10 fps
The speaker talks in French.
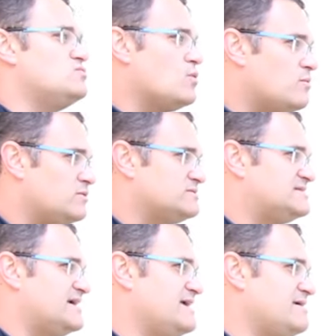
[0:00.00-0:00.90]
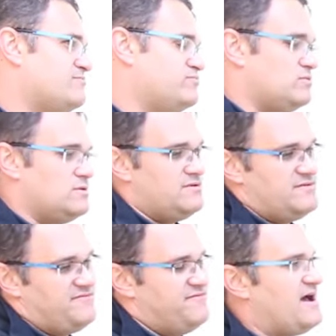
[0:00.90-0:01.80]
de nombreuses années pour
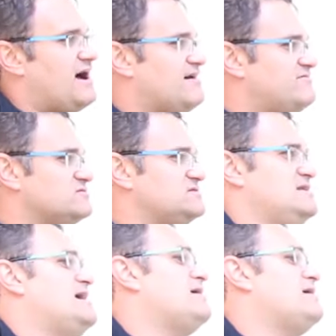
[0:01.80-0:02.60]
faire avancer